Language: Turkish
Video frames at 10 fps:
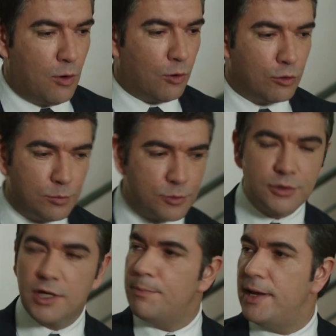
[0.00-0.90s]

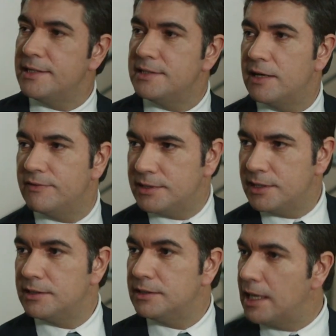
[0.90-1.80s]
Okulumuzun rehberlik
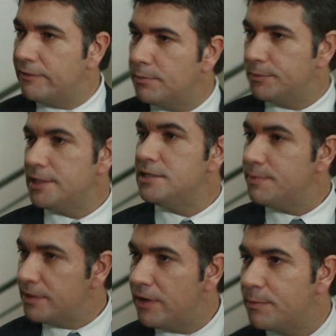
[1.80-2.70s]
servisi devamlı
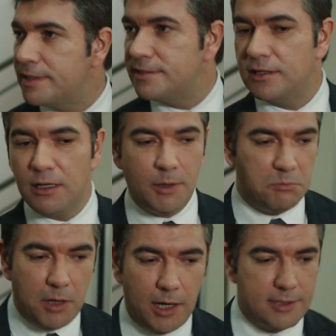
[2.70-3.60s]
hizmet vermek istedi
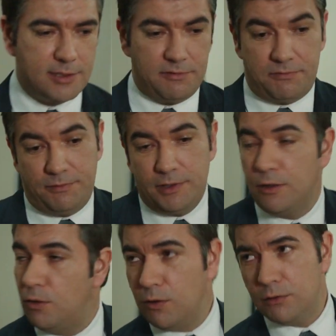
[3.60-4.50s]
ama maalesef
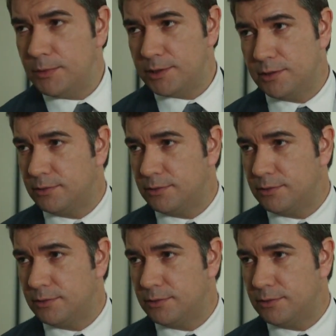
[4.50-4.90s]
yine olmadı.